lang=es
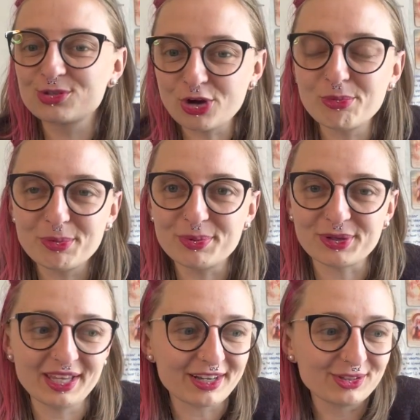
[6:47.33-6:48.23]
cómo
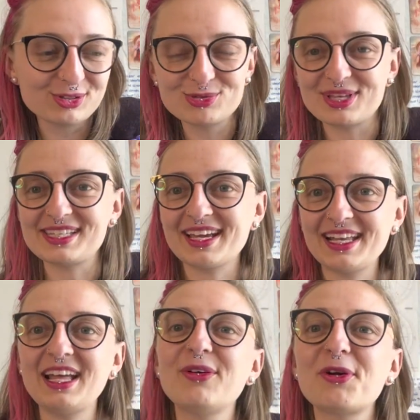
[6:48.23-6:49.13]
ponernos o hacia qué
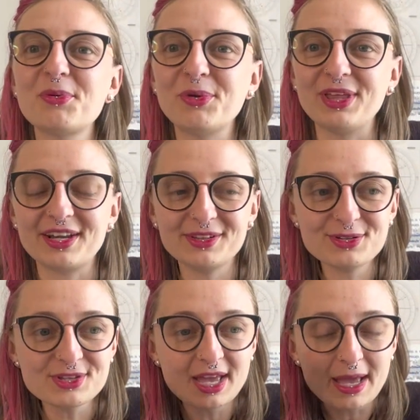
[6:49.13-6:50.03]
lado acomodarnos.